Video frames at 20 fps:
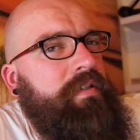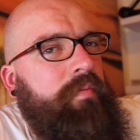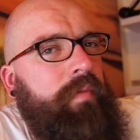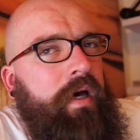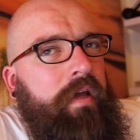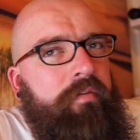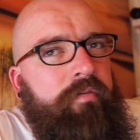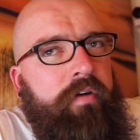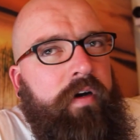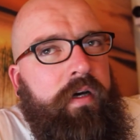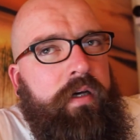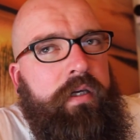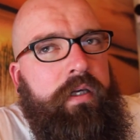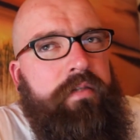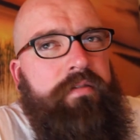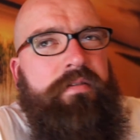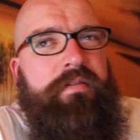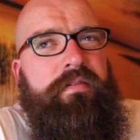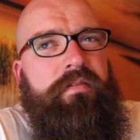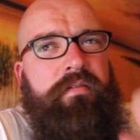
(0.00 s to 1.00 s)
am Anfang.
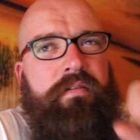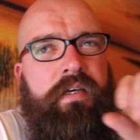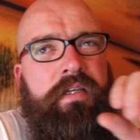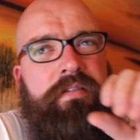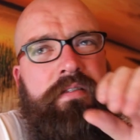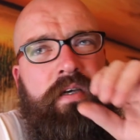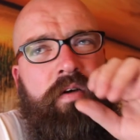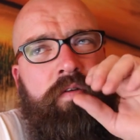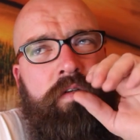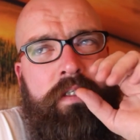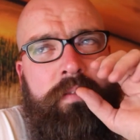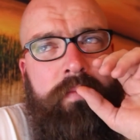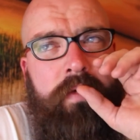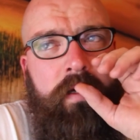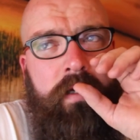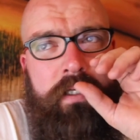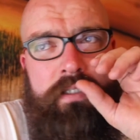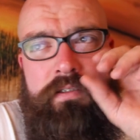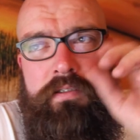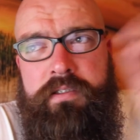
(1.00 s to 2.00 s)
Jetzt, jetzt auch nicht
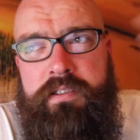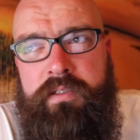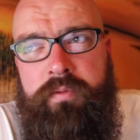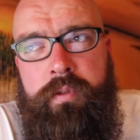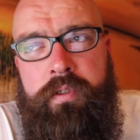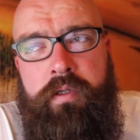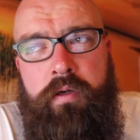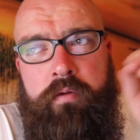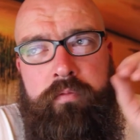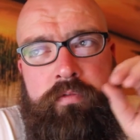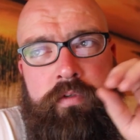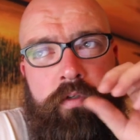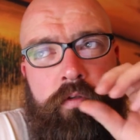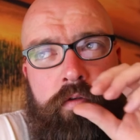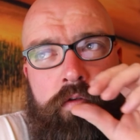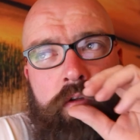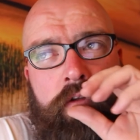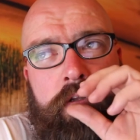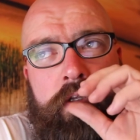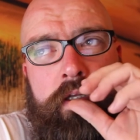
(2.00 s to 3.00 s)
mehr. Jetzt ist Twitter irgendwie
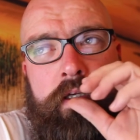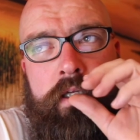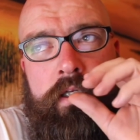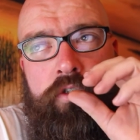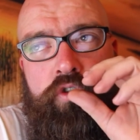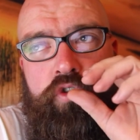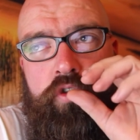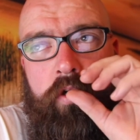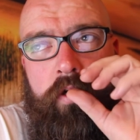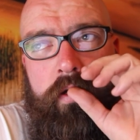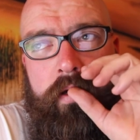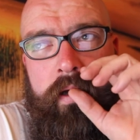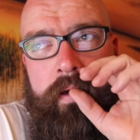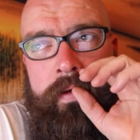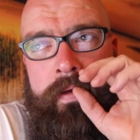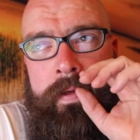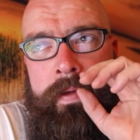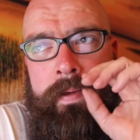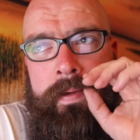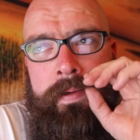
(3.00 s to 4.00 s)
nur noch eine Linkschleuder.
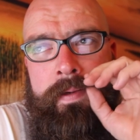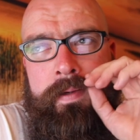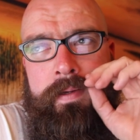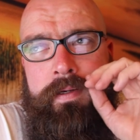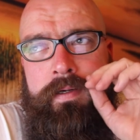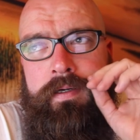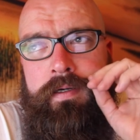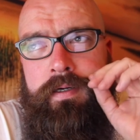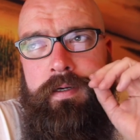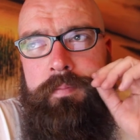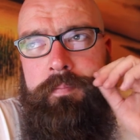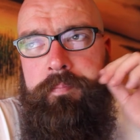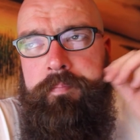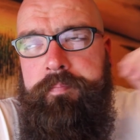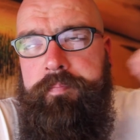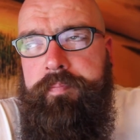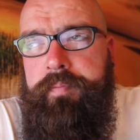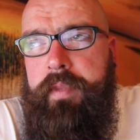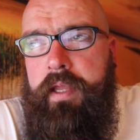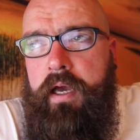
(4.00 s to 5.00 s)

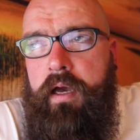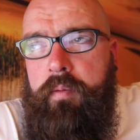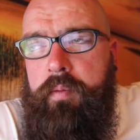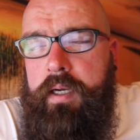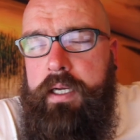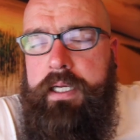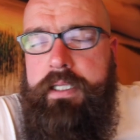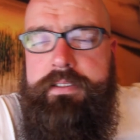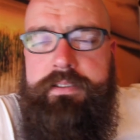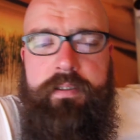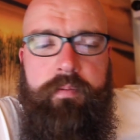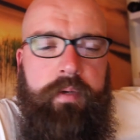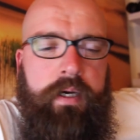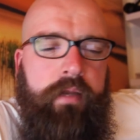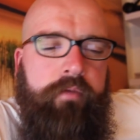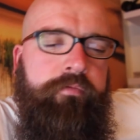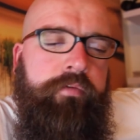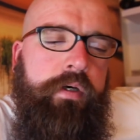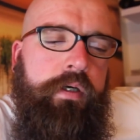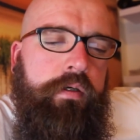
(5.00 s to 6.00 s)
Ähm, aber ganz am
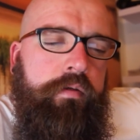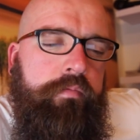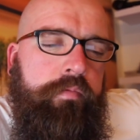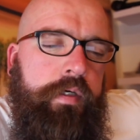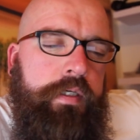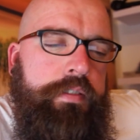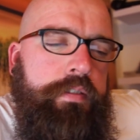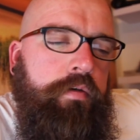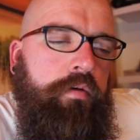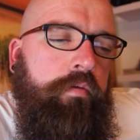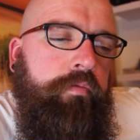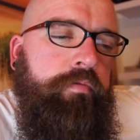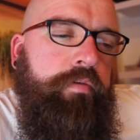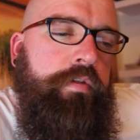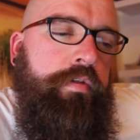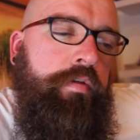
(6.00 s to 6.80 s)
Anfang war es ja irgendwie